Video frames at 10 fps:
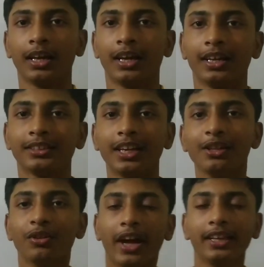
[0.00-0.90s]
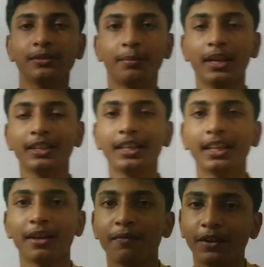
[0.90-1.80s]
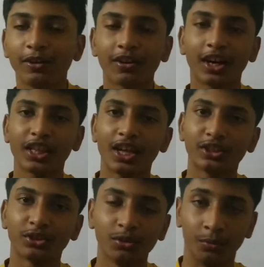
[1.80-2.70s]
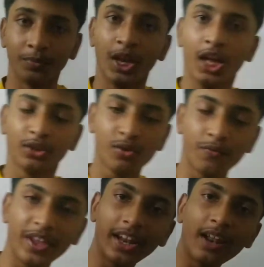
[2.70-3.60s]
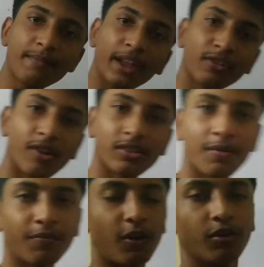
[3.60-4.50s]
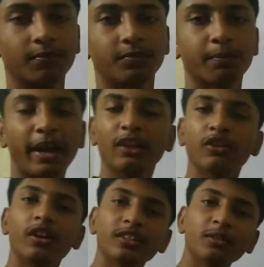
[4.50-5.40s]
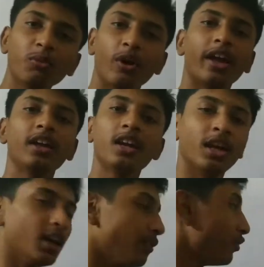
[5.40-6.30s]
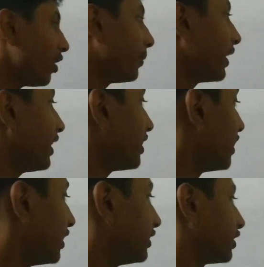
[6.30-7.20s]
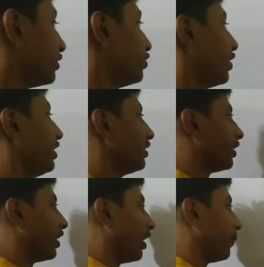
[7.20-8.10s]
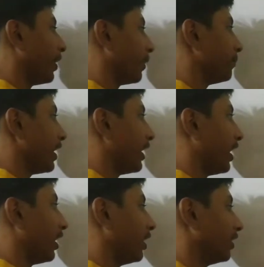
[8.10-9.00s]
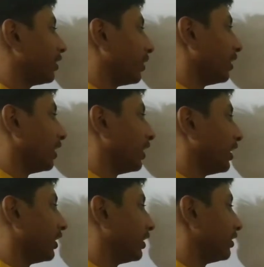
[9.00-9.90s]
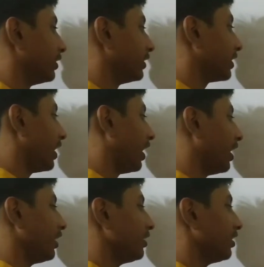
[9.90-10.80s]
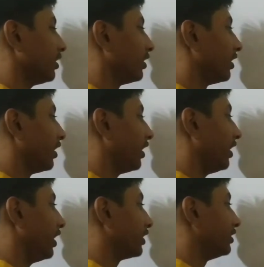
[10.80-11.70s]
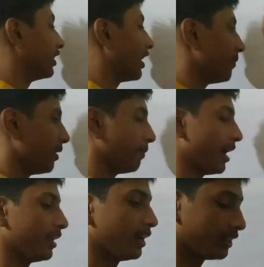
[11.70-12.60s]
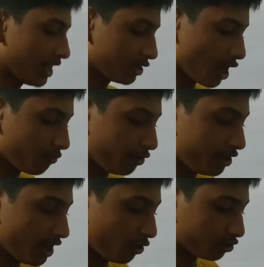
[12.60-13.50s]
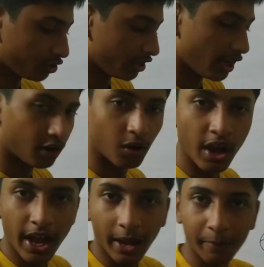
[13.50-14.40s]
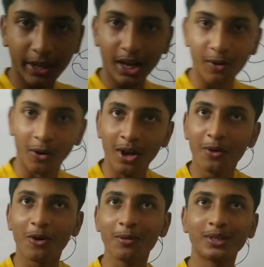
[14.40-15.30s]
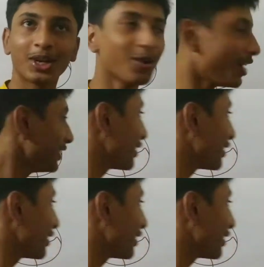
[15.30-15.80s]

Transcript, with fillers: चलिए तो गाइस बिना देरी के वीडियो को करते हैं शुरू तो वेयर आर माइक्रोनिज्म फाउंड माइक्रोऑर्गेनिज्म तो है वो हमारा अर्थ जो है हमारा प्यारा अर्थ इसके हर एक जगह में पाया जाता है चाहे वो इंडिया हो ऑस्ट्रेलिया हो अमेरिका हो कोई भी जगह हर जगह